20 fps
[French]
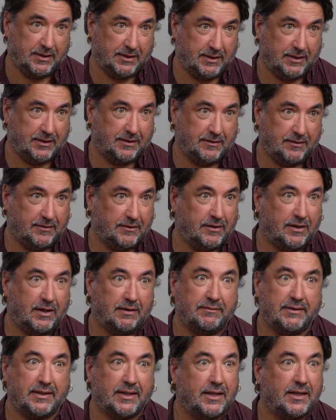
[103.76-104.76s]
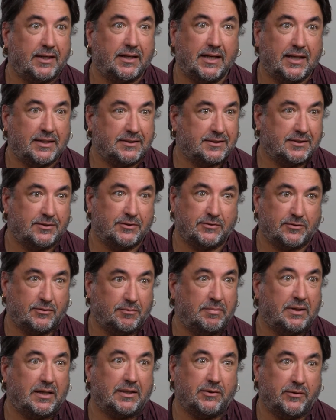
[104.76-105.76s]
Euh, avec les classes qui ne
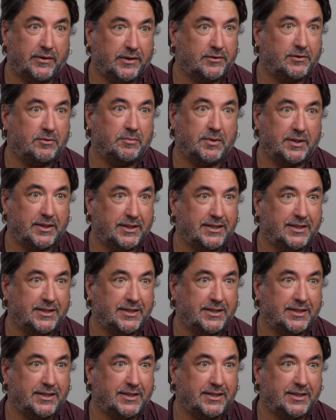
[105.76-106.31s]
sont pas correctement